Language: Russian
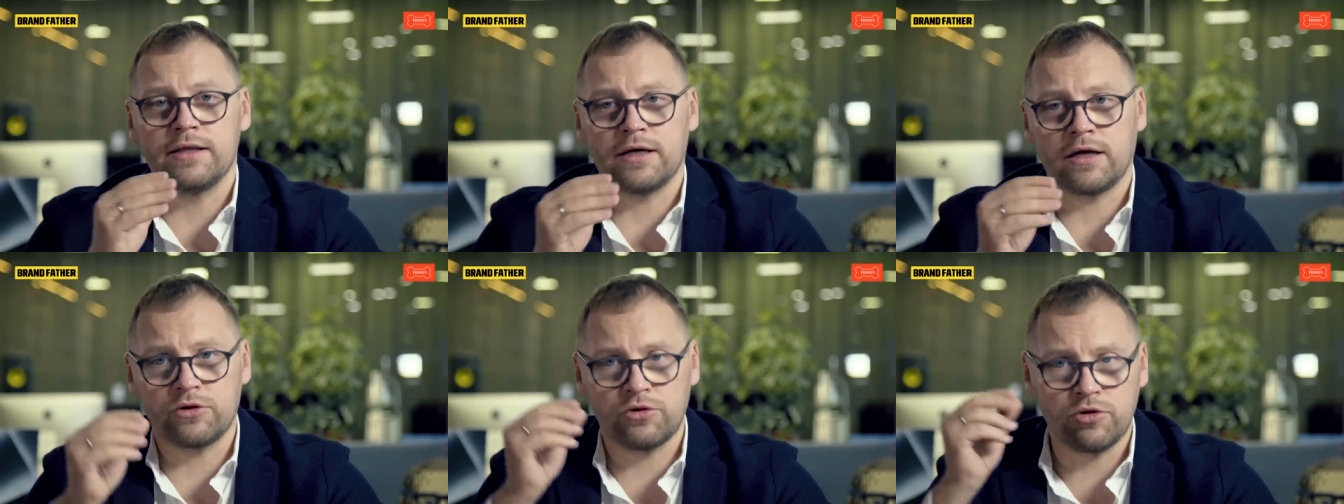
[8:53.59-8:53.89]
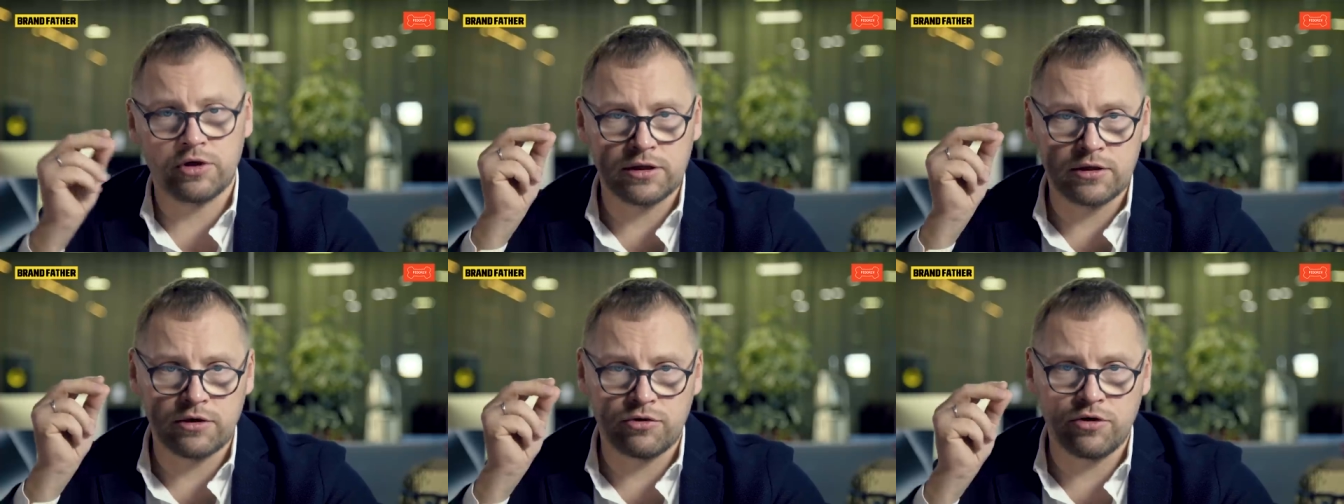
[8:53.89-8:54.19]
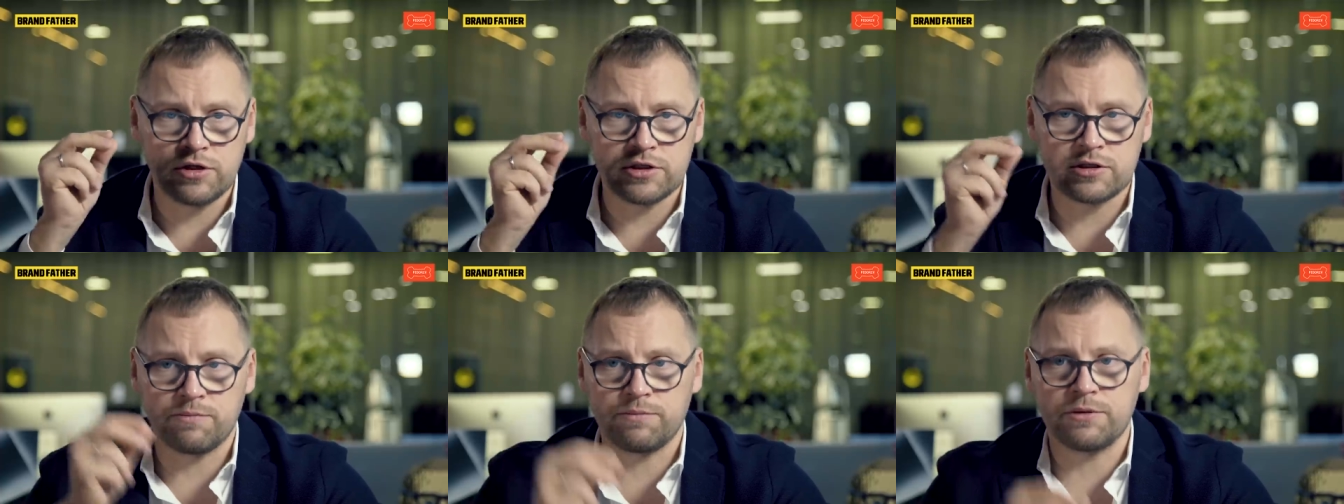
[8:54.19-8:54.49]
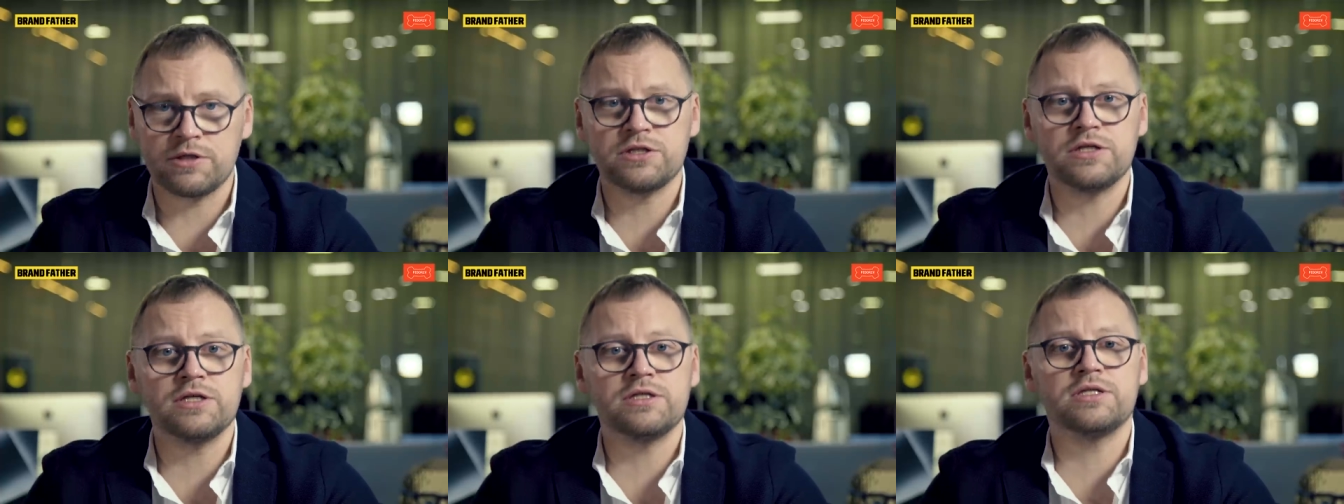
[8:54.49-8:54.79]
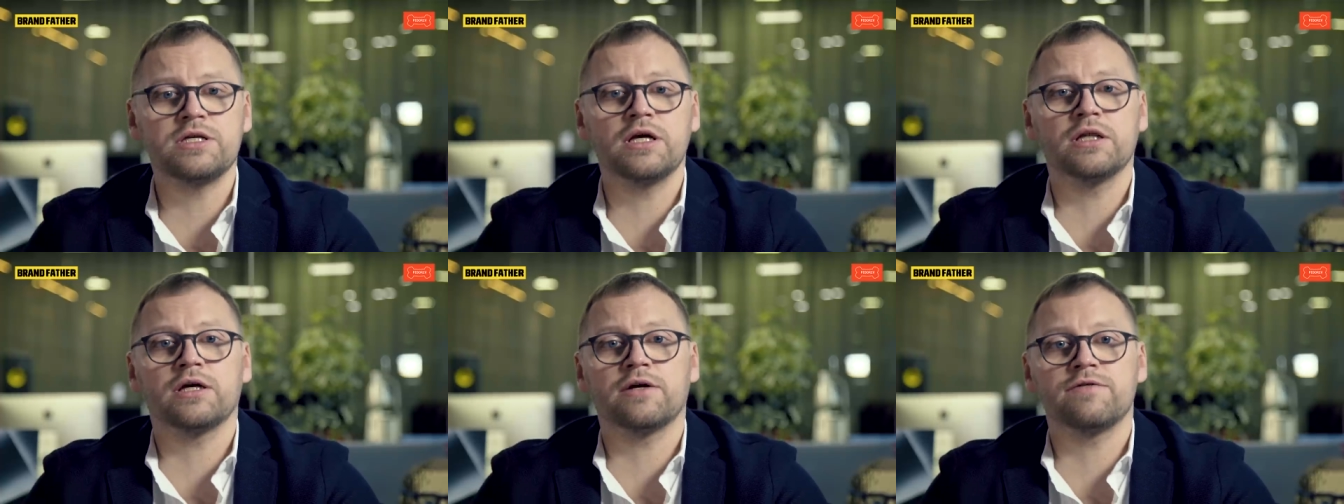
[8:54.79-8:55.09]
который находится почти
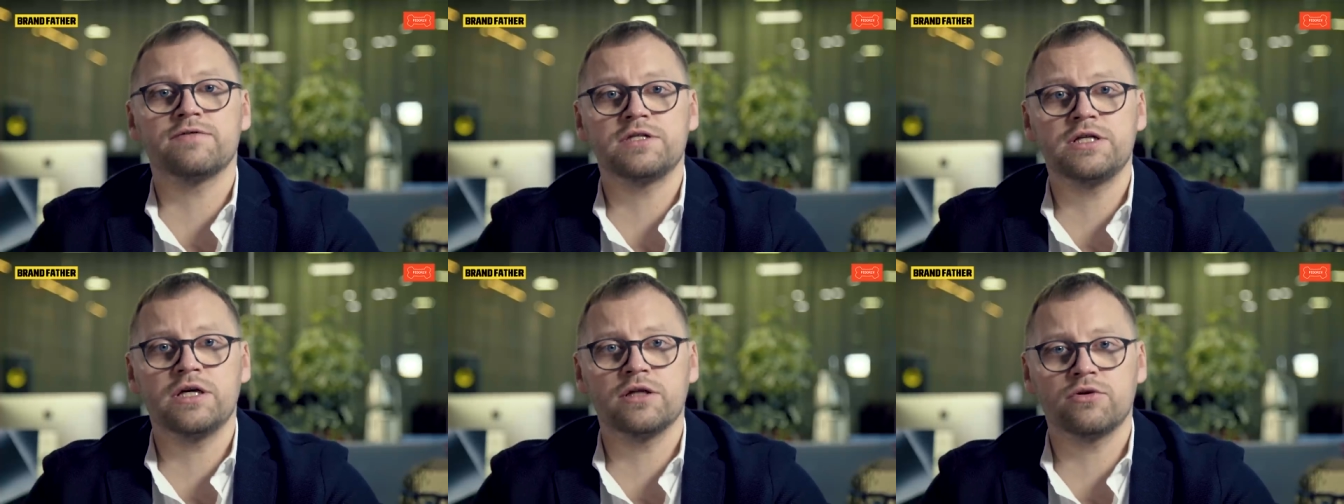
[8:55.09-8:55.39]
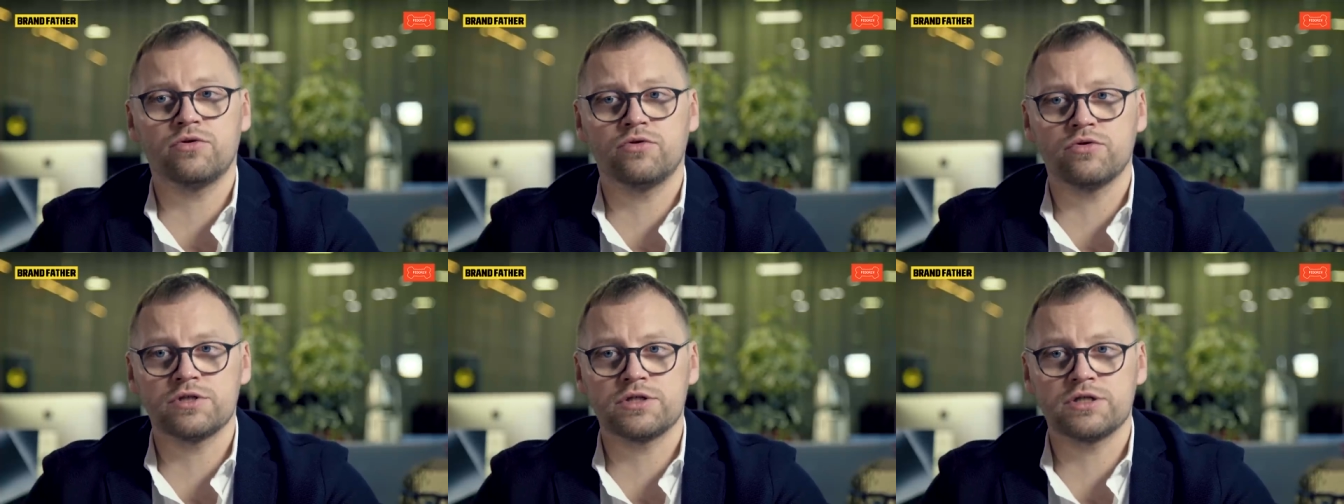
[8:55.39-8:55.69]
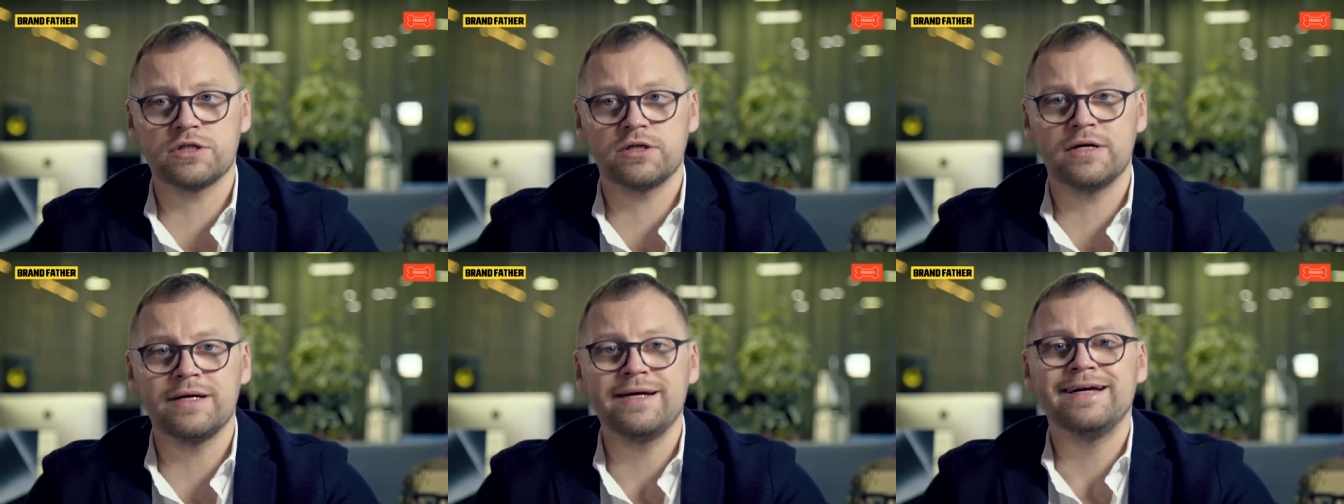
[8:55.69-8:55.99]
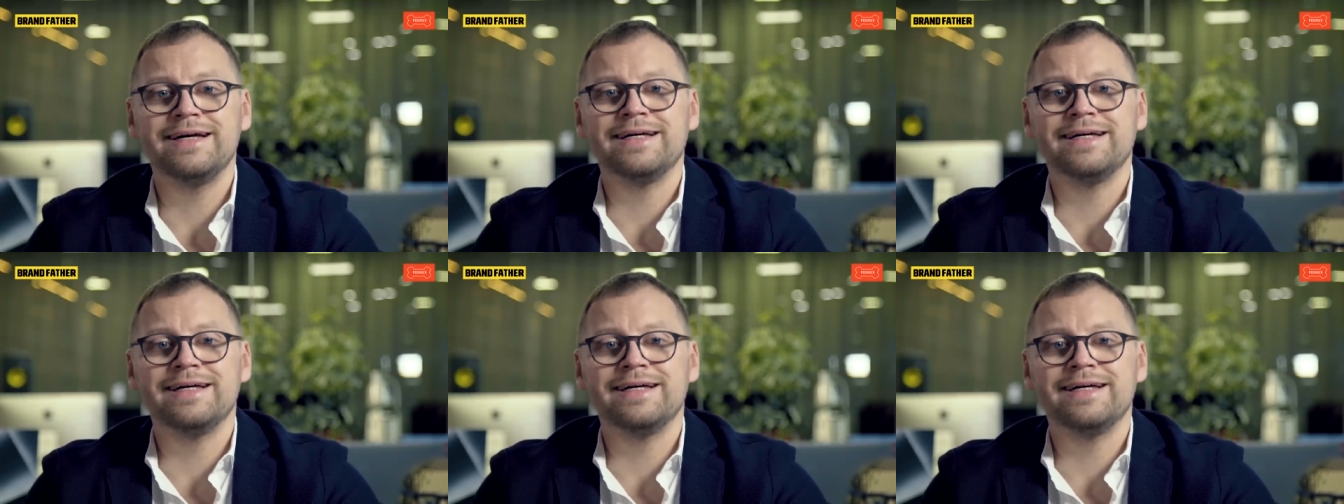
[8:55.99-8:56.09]
стенка в стенку с